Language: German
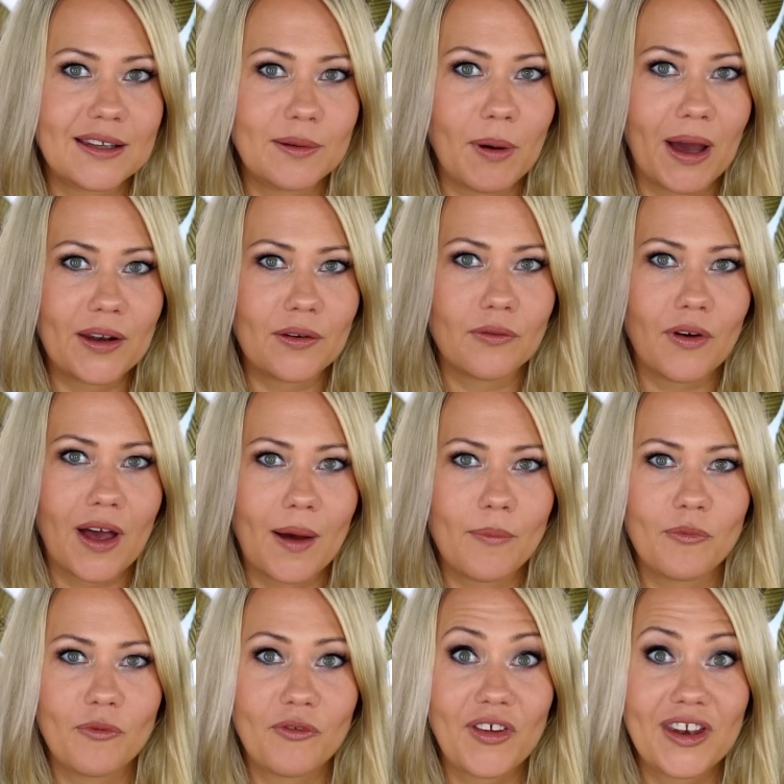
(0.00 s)
Die beiden
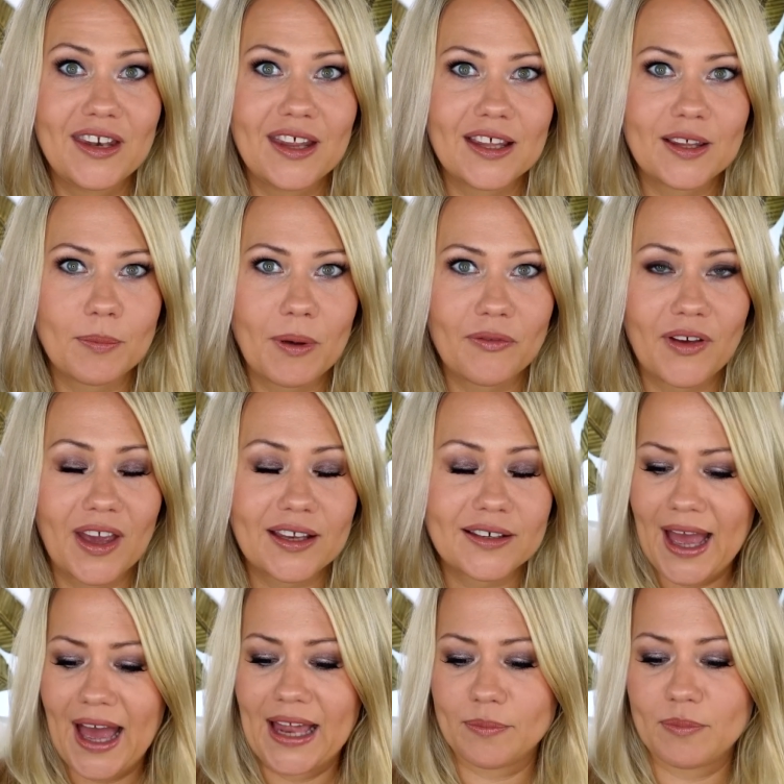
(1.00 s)
Farben finde ich perfekt.
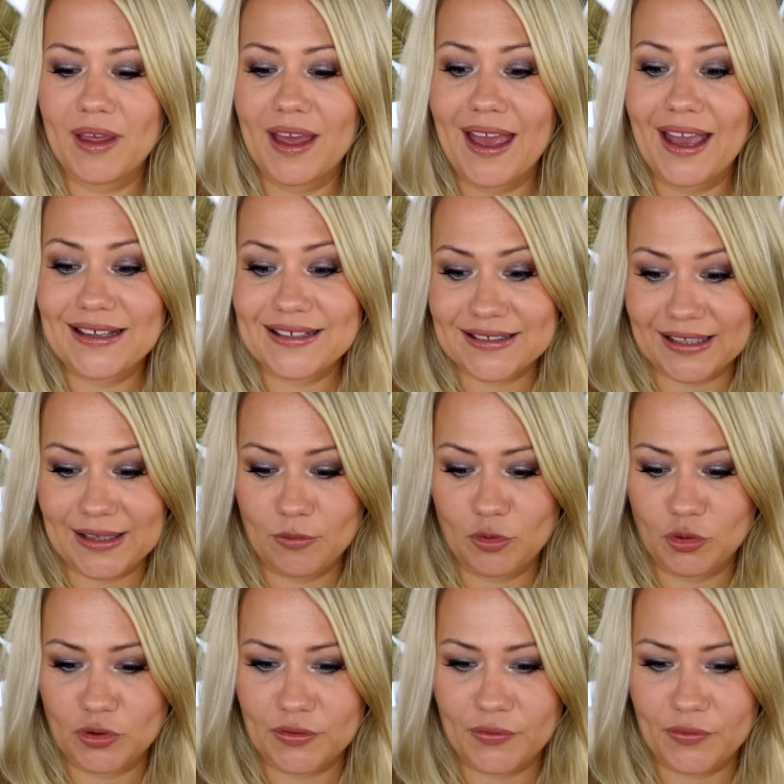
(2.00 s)
Hat mir extrem gut